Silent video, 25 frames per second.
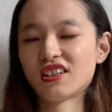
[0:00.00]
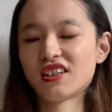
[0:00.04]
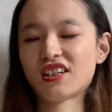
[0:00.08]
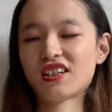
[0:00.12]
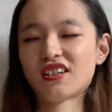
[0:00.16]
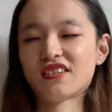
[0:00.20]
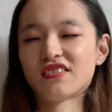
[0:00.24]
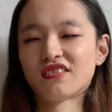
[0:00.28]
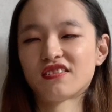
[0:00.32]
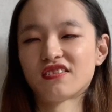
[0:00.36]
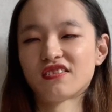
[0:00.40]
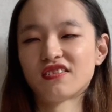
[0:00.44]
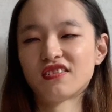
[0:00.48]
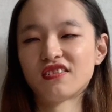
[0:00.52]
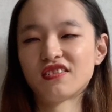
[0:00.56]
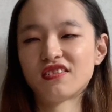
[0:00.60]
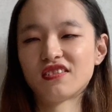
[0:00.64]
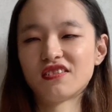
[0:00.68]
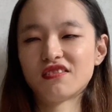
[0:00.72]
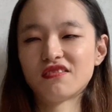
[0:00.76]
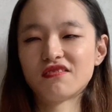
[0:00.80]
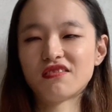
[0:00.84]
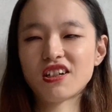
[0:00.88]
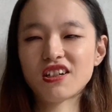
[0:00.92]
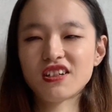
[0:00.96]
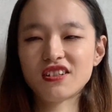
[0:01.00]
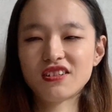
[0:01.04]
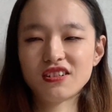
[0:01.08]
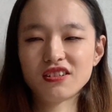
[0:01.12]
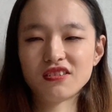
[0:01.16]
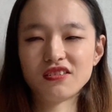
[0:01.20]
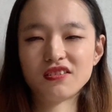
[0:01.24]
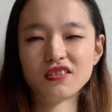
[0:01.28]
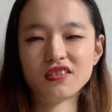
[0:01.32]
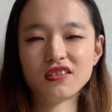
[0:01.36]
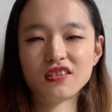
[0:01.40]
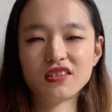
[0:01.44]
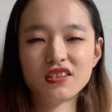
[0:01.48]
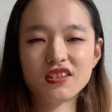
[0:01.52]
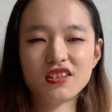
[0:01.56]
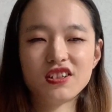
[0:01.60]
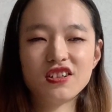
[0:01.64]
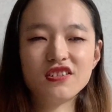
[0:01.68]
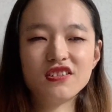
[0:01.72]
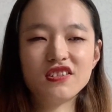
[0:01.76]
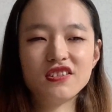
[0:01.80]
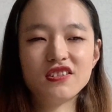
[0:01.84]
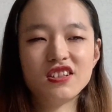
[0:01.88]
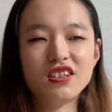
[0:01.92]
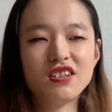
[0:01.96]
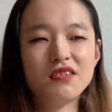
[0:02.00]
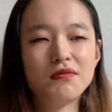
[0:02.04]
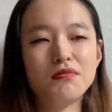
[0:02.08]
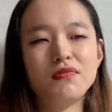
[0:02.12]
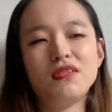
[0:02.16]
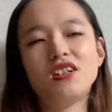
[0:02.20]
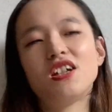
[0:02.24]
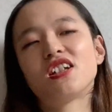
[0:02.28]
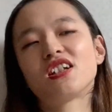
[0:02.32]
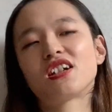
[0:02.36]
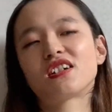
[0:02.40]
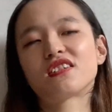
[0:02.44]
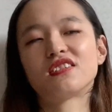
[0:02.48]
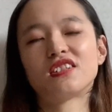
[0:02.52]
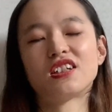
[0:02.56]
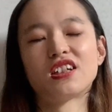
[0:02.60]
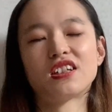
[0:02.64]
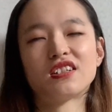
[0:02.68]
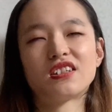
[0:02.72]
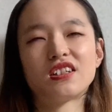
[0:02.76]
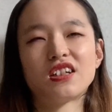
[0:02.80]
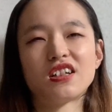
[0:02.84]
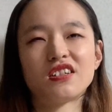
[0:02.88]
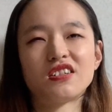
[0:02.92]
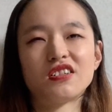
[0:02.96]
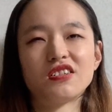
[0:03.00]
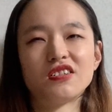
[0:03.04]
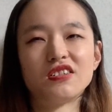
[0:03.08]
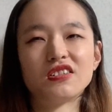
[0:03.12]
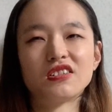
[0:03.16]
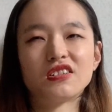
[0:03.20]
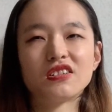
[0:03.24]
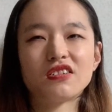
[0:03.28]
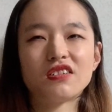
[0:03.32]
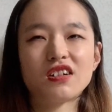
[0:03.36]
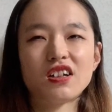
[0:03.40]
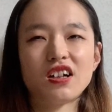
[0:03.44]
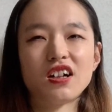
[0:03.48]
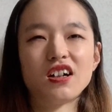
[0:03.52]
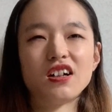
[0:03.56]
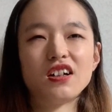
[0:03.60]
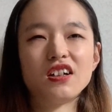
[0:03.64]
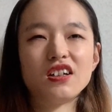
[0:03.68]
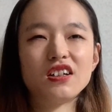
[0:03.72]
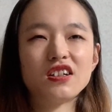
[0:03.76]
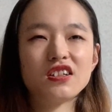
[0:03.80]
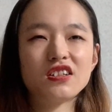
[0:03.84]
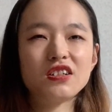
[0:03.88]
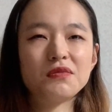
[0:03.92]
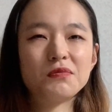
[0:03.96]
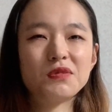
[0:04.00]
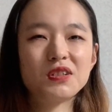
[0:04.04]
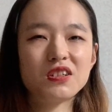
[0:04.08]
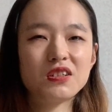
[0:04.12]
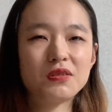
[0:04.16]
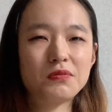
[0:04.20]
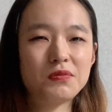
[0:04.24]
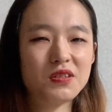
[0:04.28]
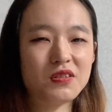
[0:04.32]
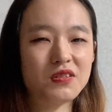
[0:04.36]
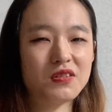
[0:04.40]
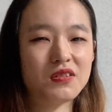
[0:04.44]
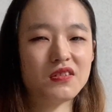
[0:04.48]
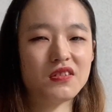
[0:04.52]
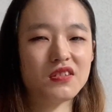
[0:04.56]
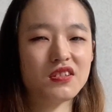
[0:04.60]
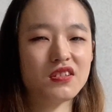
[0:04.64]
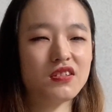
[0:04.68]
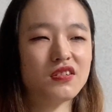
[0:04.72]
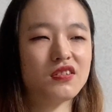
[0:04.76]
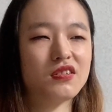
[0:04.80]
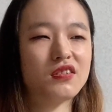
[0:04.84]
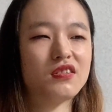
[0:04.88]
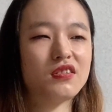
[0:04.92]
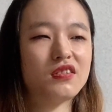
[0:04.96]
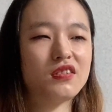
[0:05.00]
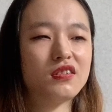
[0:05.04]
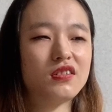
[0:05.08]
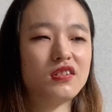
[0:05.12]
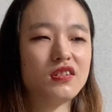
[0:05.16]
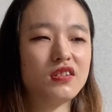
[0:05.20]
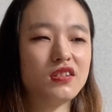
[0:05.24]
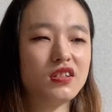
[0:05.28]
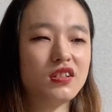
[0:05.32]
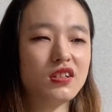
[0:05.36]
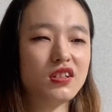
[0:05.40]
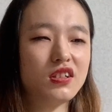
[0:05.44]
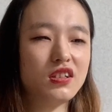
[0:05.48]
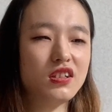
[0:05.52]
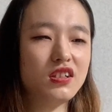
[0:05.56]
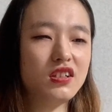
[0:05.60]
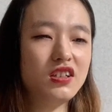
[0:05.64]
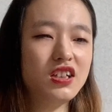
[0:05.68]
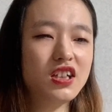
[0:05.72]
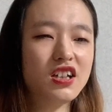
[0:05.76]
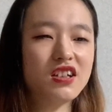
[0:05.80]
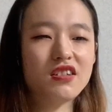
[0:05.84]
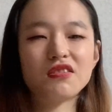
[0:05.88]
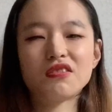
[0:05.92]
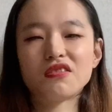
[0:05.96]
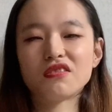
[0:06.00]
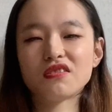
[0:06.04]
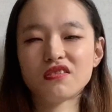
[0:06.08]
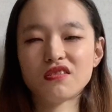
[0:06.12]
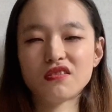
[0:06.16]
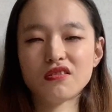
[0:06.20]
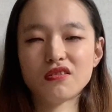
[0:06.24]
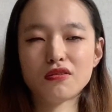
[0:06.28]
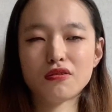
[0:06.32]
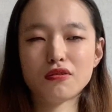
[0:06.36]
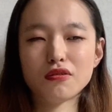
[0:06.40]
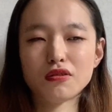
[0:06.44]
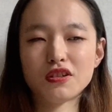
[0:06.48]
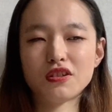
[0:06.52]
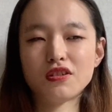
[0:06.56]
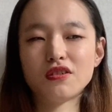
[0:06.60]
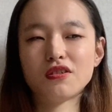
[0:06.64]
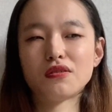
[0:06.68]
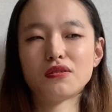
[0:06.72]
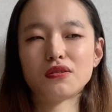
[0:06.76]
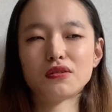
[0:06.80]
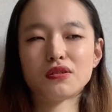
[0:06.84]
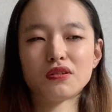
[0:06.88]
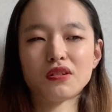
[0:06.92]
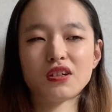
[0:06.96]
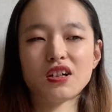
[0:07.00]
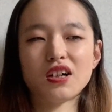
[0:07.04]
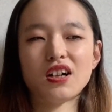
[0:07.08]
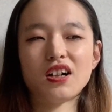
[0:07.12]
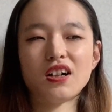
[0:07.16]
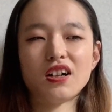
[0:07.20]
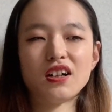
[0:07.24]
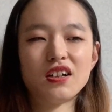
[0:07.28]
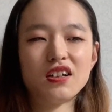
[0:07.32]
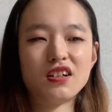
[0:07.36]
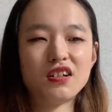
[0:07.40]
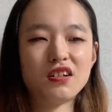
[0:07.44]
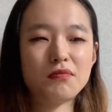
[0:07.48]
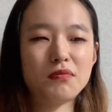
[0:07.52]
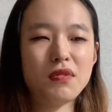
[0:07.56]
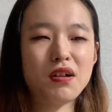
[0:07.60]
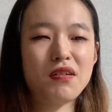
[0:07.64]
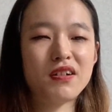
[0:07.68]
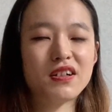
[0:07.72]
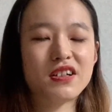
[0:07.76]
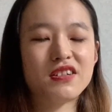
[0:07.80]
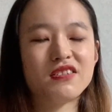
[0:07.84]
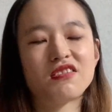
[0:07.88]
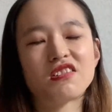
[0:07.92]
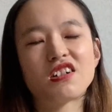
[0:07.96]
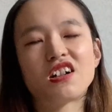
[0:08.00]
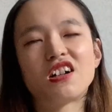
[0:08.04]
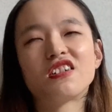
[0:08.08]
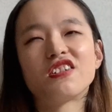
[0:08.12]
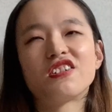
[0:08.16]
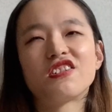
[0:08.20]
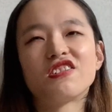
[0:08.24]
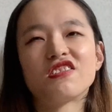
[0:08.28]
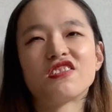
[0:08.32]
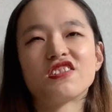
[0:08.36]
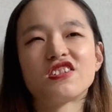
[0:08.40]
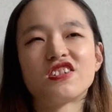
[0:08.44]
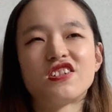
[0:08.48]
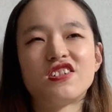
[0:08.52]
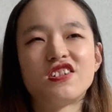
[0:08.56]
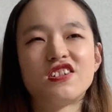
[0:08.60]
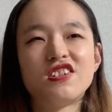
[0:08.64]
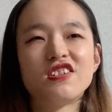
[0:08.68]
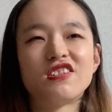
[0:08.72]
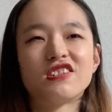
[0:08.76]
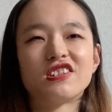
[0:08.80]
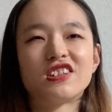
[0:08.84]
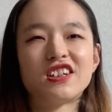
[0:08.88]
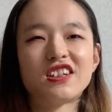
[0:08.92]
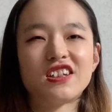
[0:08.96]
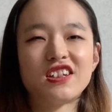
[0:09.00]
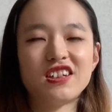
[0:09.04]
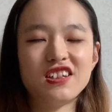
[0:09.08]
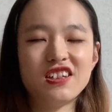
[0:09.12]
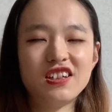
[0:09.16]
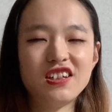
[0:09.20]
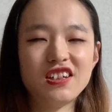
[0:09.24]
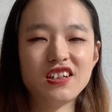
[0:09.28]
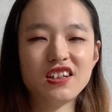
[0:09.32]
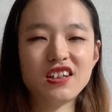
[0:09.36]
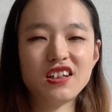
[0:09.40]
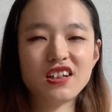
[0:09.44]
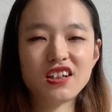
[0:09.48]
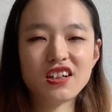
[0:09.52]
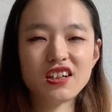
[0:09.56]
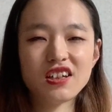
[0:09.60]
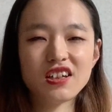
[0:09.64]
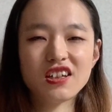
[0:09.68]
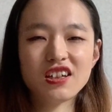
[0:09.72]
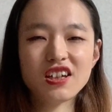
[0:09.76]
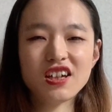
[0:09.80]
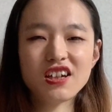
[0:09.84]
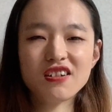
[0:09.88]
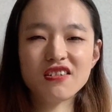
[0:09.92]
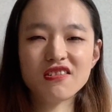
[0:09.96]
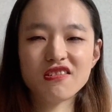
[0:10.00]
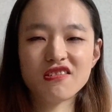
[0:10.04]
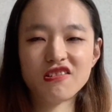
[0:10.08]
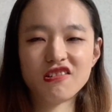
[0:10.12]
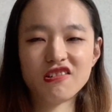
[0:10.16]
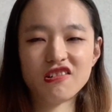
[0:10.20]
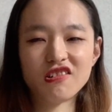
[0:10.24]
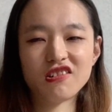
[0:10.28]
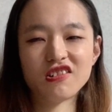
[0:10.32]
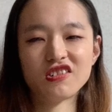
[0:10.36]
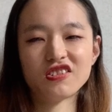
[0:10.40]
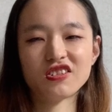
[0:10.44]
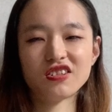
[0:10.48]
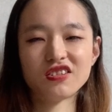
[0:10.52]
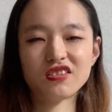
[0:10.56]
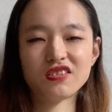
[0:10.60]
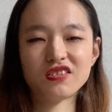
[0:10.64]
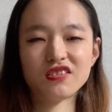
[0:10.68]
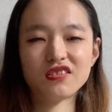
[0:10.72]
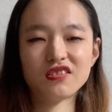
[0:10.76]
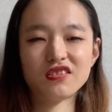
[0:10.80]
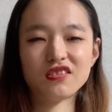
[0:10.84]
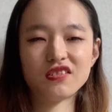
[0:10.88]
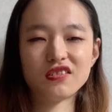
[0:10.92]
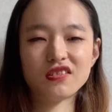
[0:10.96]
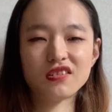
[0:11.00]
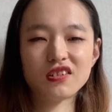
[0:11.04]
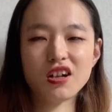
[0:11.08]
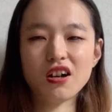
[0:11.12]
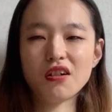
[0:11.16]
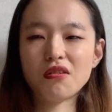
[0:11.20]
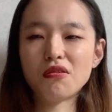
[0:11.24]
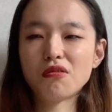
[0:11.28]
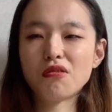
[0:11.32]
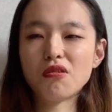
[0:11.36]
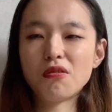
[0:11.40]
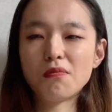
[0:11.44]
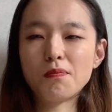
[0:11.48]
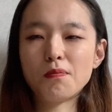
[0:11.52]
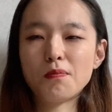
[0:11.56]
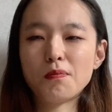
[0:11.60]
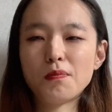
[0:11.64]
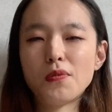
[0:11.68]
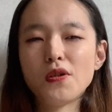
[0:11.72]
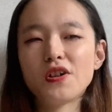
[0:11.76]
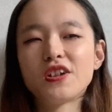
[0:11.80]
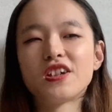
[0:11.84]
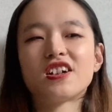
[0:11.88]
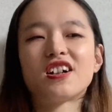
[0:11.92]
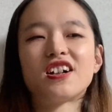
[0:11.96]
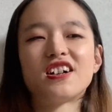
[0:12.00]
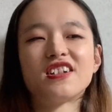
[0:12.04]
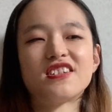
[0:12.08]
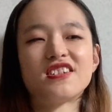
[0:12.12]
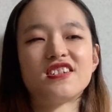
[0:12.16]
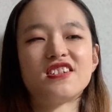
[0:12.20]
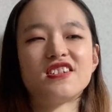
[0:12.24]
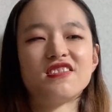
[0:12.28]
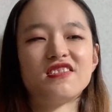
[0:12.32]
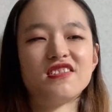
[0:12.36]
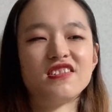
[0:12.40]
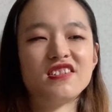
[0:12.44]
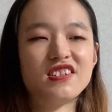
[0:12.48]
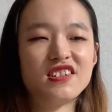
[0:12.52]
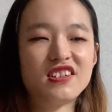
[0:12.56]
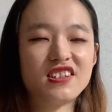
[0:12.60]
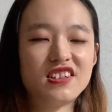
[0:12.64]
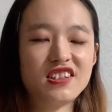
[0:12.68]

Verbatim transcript: あの割と急に見えなくなった人とかそもそもその家のご事情とか周りの環境の事情的に結構その過保護っぽい感じの